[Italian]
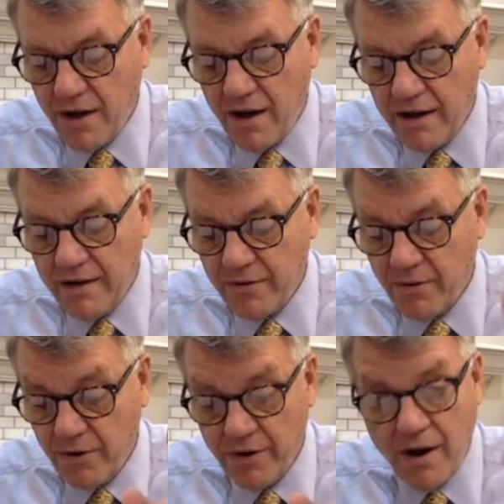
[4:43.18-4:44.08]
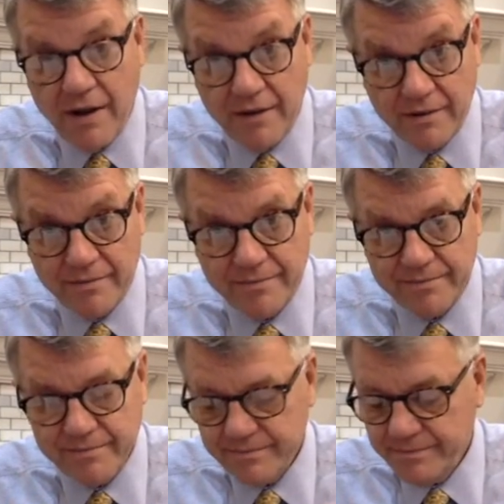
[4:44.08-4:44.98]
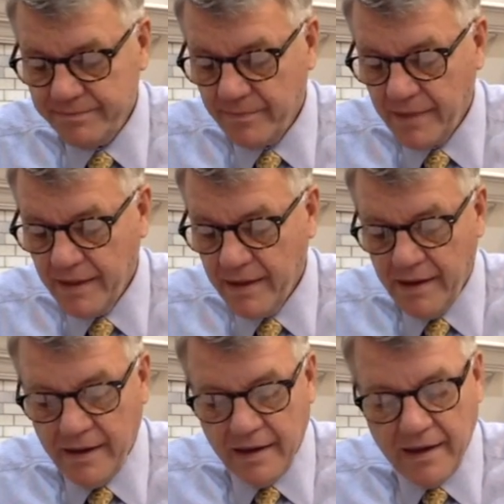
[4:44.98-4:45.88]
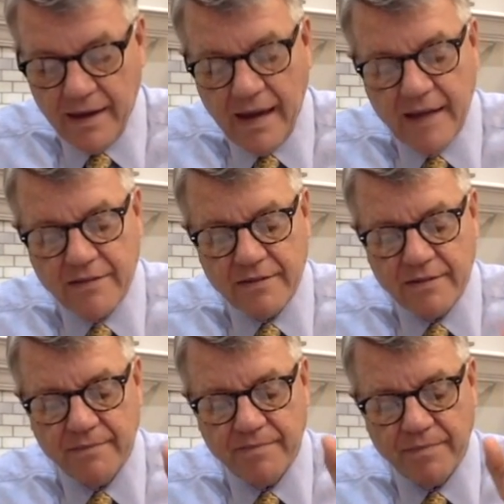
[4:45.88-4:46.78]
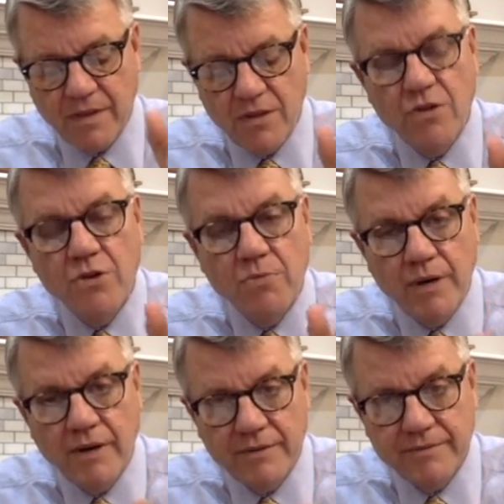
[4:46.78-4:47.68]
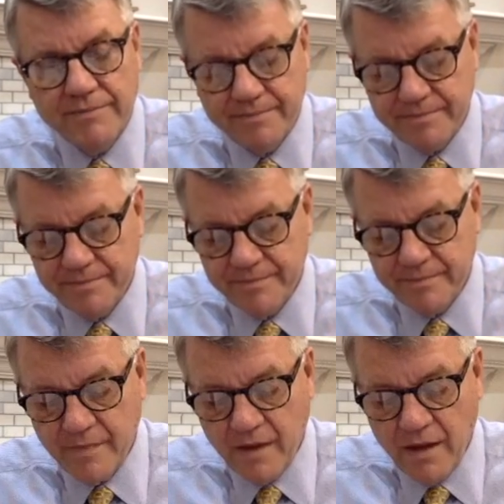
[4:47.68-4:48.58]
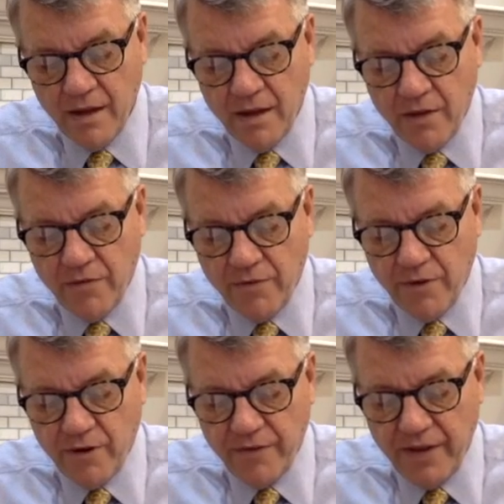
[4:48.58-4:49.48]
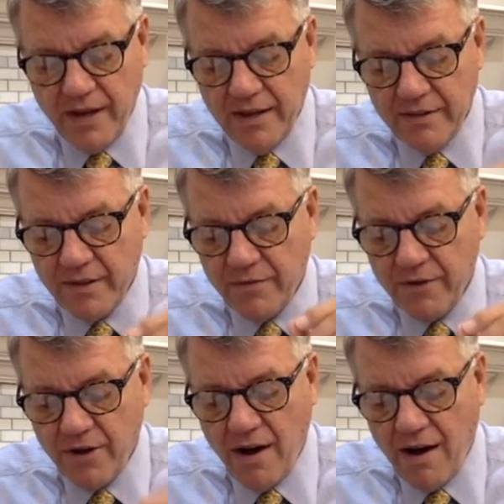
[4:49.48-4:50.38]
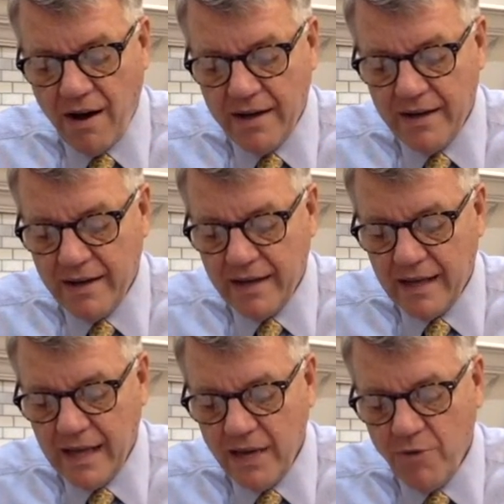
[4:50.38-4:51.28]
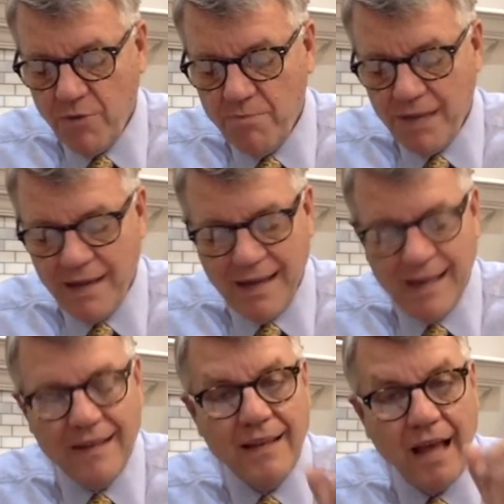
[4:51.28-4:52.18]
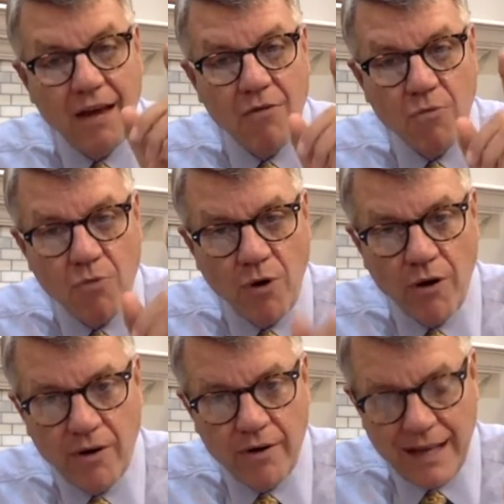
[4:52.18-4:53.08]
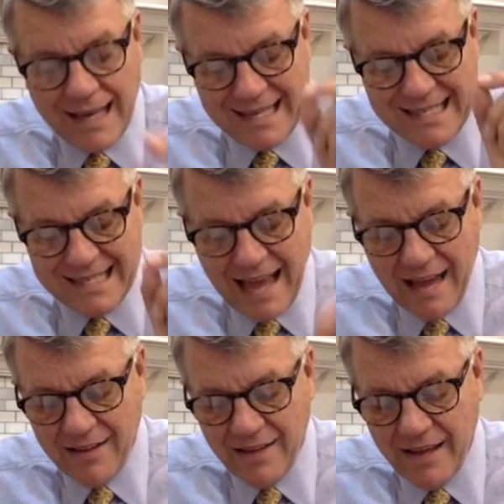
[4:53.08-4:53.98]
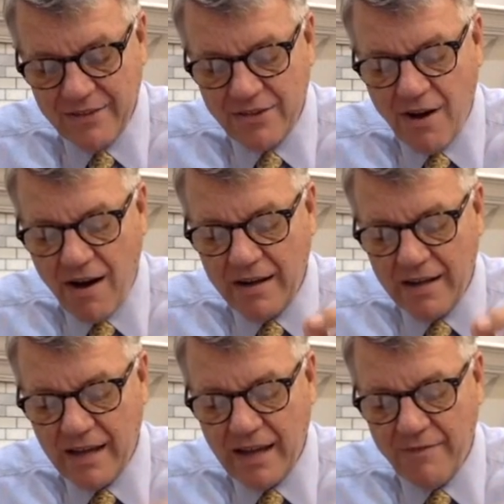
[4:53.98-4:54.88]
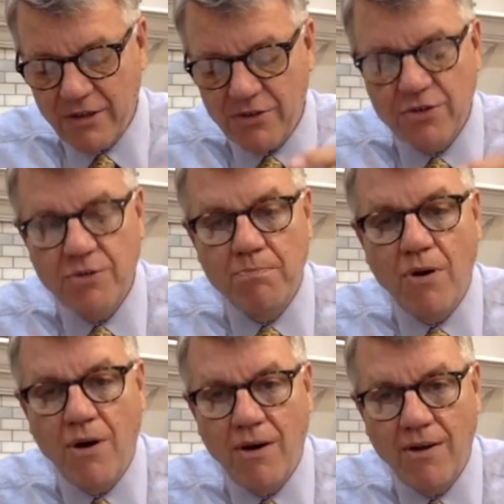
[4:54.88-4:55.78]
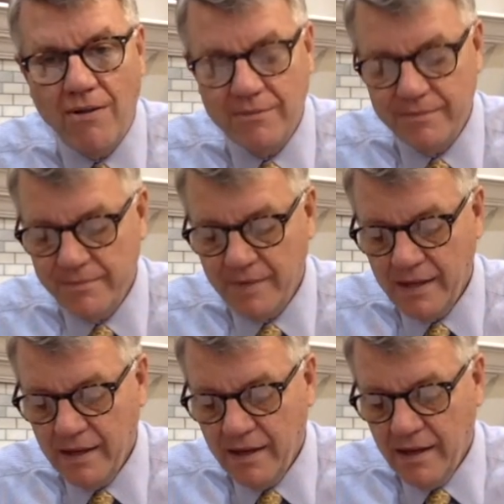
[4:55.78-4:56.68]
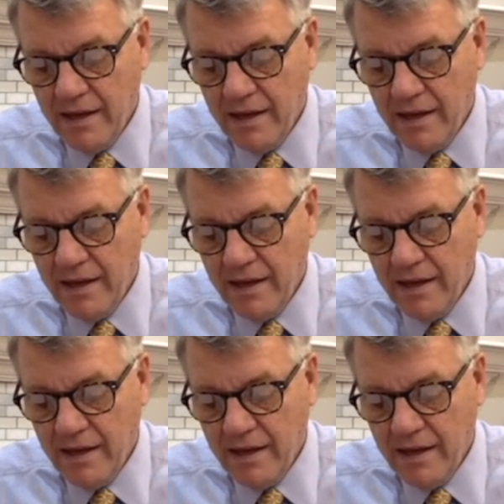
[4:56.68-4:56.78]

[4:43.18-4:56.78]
e saprete se egli è quello vero venuto da Dio o meno. Sì, lo saprete. Perché se lui viene da Dio, egli sarà in quella parola esattamente come Dio la diede a Paolo.